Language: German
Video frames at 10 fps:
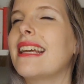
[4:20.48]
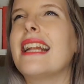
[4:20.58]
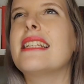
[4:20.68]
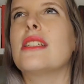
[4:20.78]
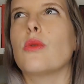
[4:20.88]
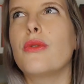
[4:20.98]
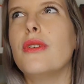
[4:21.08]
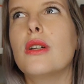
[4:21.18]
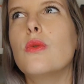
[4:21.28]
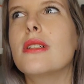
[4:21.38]
gar nicht so
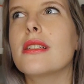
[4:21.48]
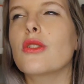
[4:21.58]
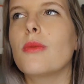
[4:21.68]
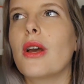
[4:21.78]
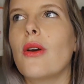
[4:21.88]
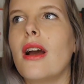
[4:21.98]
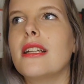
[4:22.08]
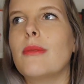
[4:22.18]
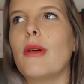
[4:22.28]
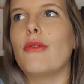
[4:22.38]
viel Gutes drüber
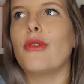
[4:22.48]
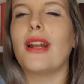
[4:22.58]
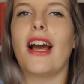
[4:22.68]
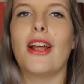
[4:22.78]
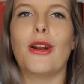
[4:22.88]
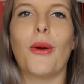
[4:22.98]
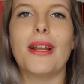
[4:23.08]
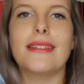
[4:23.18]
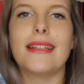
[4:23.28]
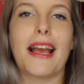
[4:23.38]
gehört habe, aber von Le
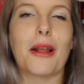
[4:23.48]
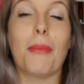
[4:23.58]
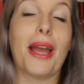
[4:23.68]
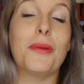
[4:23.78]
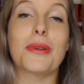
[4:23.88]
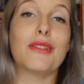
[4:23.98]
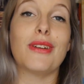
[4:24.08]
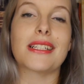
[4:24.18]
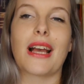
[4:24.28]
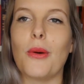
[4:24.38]
Leuten, deren Meinung ich
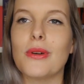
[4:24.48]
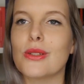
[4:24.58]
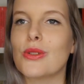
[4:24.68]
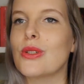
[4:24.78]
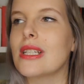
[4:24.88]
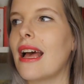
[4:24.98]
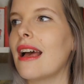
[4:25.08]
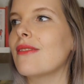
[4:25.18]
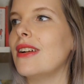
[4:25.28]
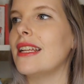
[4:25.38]
vertraue
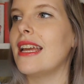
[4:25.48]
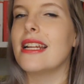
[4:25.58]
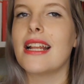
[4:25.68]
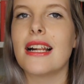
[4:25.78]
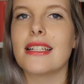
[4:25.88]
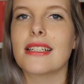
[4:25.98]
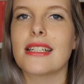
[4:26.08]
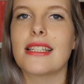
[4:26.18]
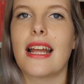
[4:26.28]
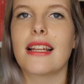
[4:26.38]
sozusagen, weil der Inhalt
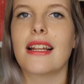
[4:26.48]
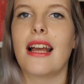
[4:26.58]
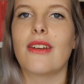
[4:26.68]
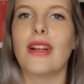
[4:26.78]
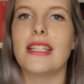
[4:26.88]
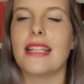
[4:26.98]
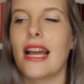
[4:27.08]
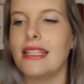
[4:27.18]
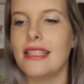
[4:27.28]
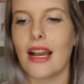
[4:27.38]
interessant klang, weil ich
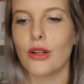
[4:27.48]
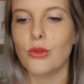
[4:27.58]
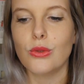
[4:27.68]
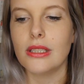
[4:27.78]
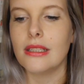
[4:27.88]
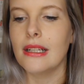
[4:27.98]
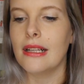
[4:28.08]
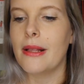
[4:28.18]
dachte, ja, cool,